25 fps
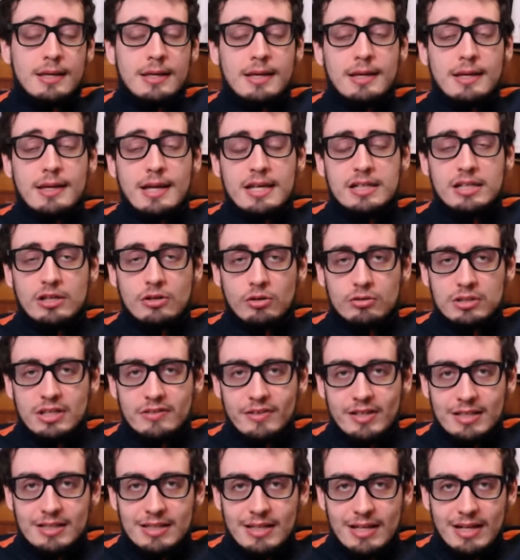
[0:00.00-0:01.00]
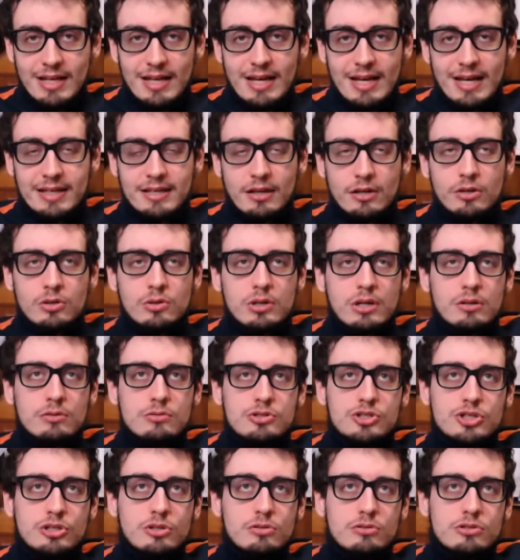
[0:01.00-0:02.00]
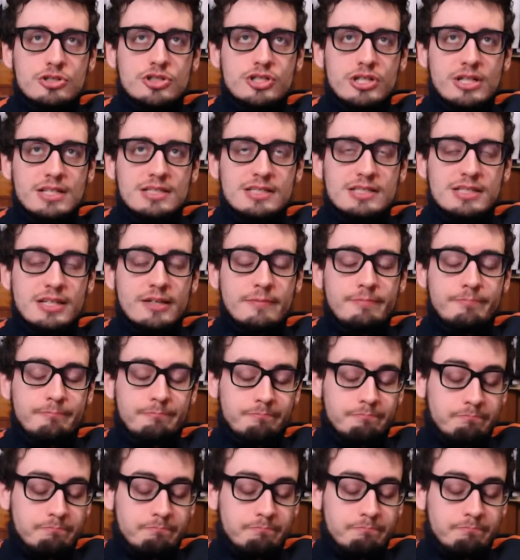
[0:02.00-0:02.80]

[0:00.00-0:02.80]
e di condividere a chi ancora non ci conoscesse